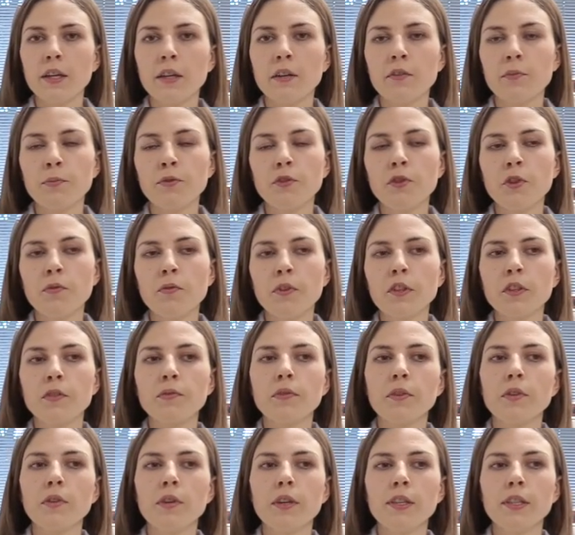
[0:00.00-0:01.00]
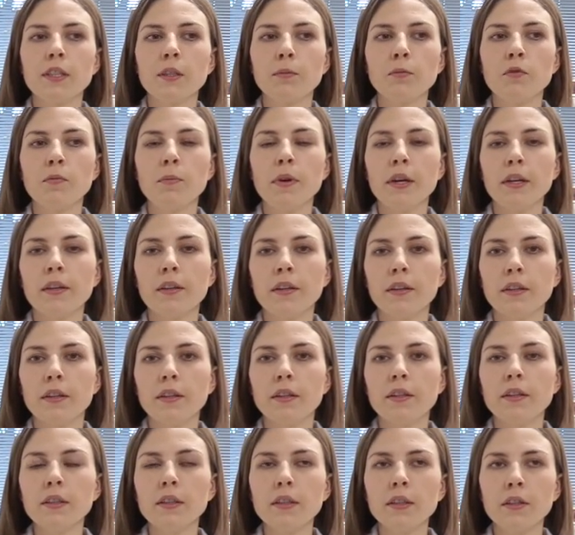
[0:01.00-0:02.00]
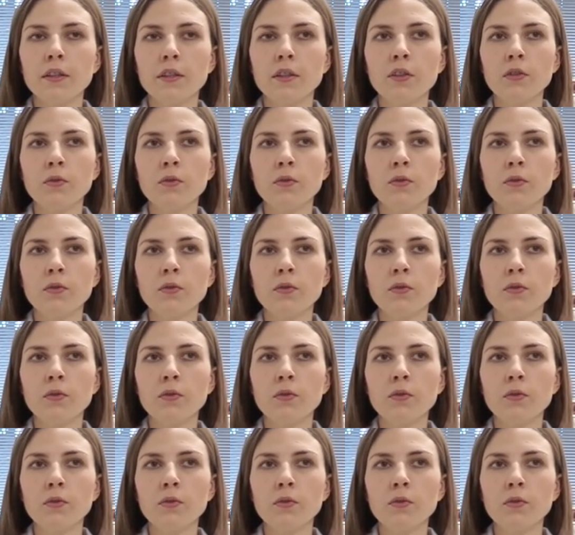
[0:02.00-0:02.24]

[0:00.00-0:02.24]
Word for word: w przeciwieństwie do enzymów bakteryjnych,